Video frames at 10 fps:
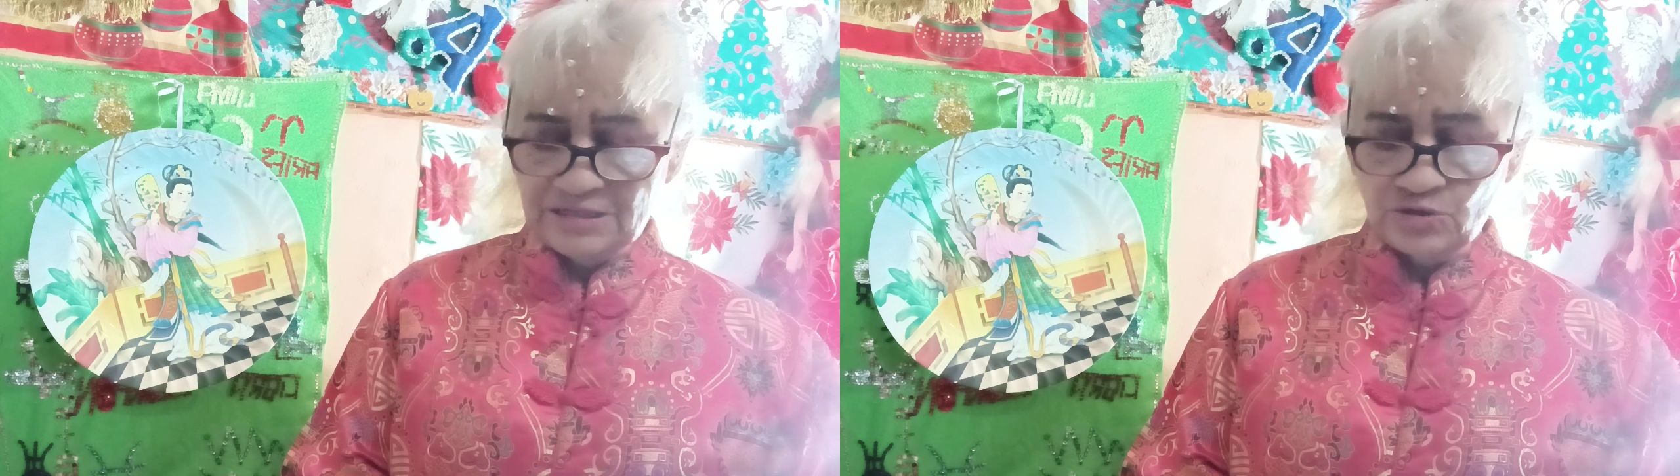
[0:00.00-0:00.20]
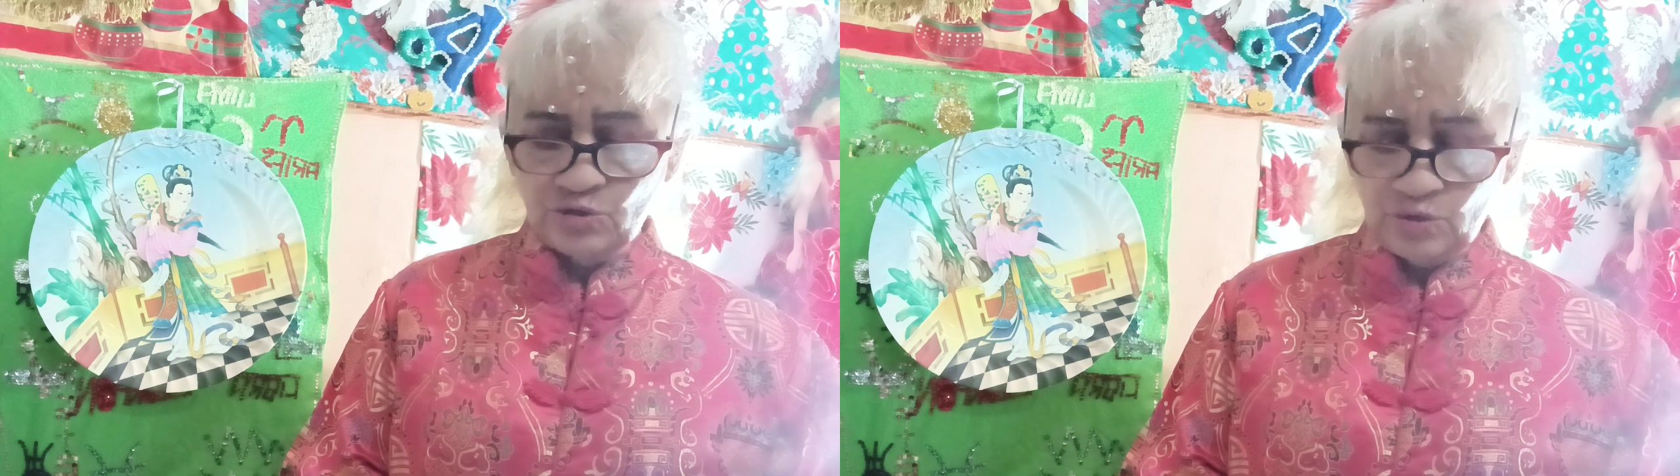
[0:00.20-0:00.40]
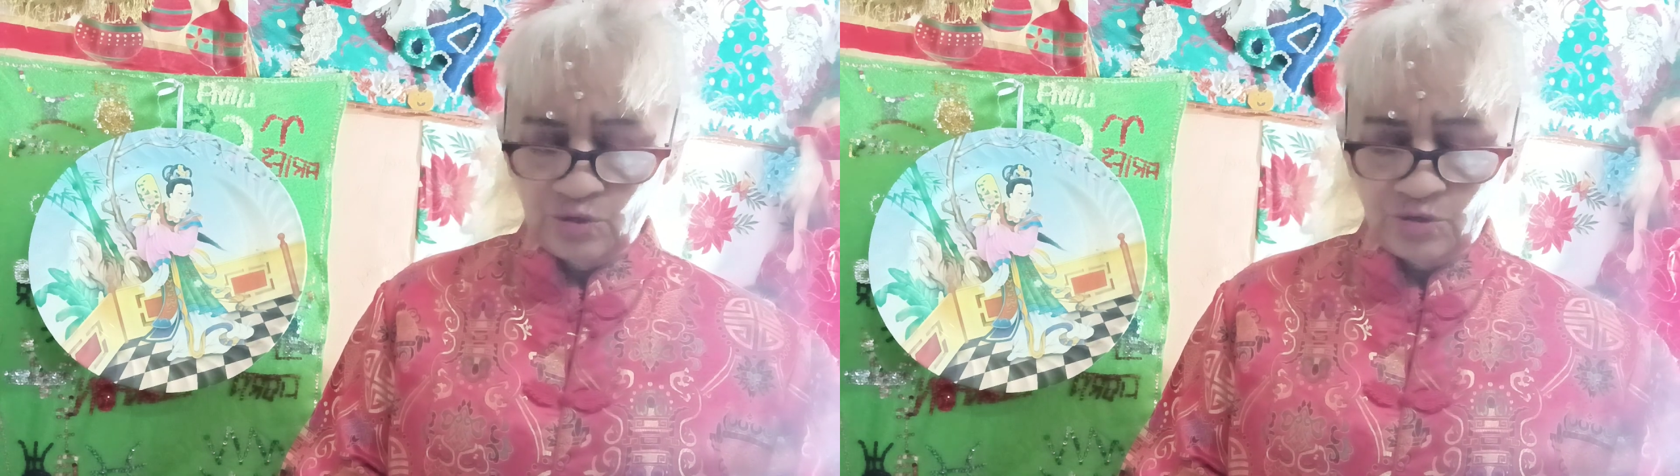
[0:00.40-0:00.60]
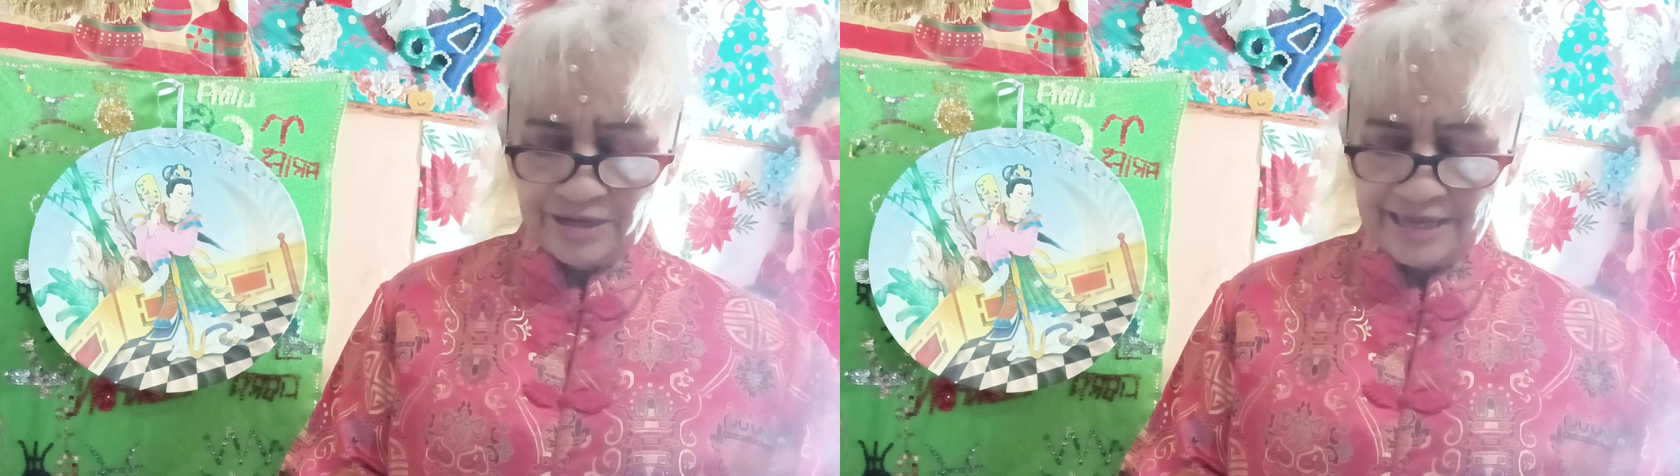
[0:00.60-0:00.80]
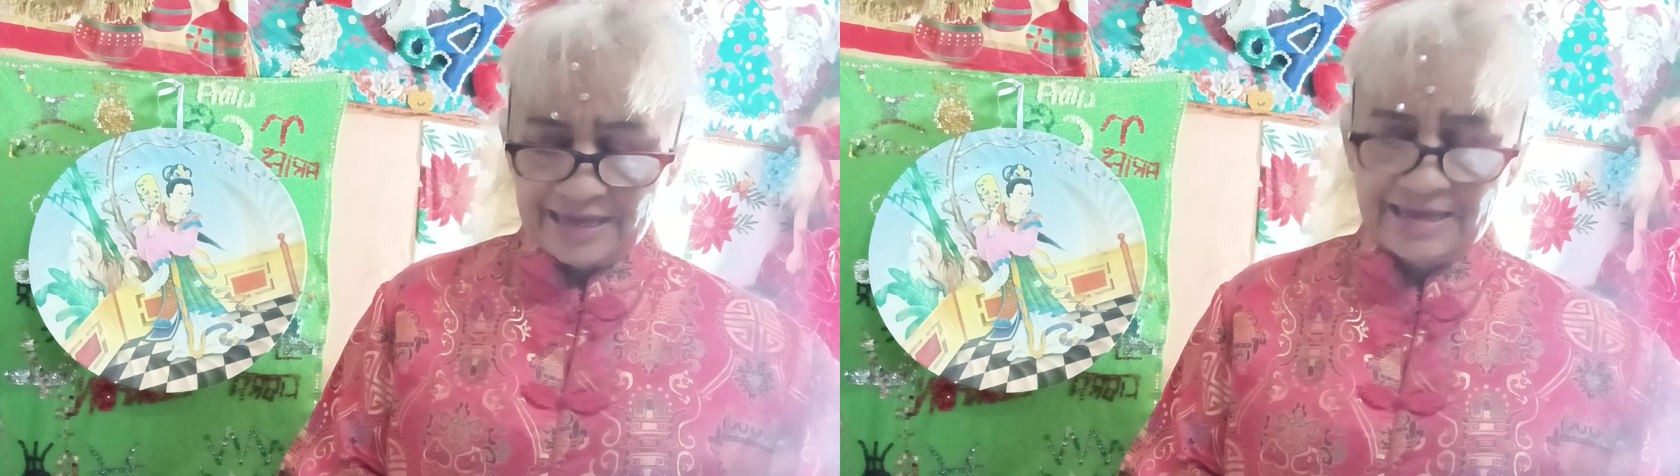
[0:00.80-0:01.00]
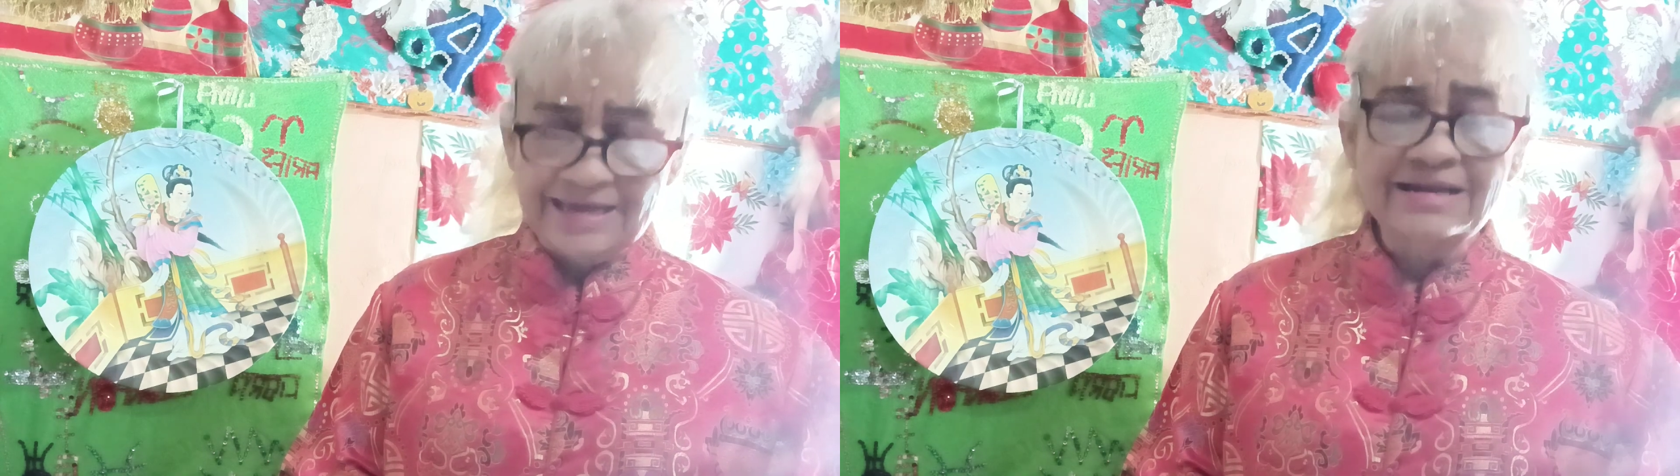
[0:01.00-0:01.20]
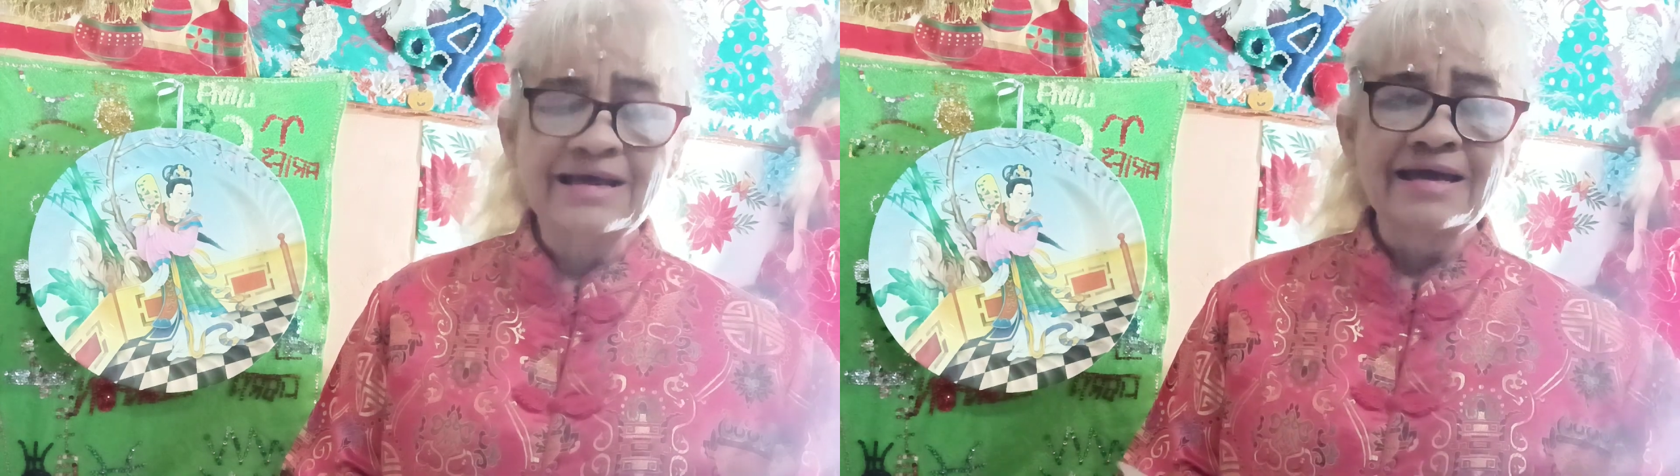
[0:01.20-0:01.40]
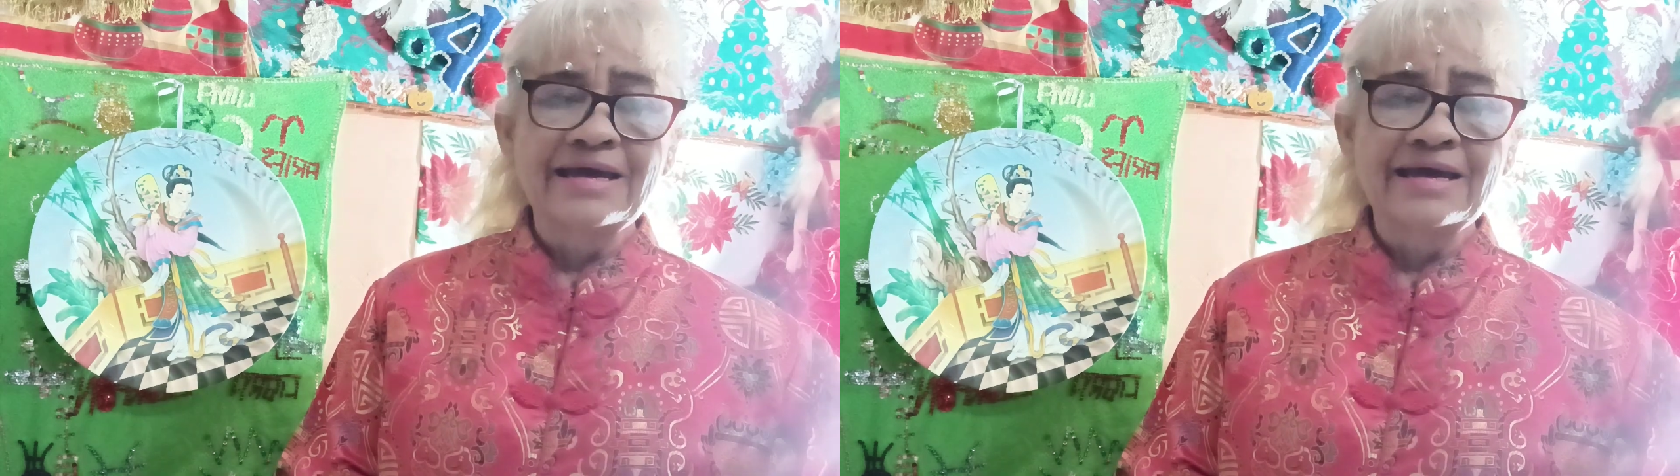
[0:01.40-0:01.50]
todo lo que él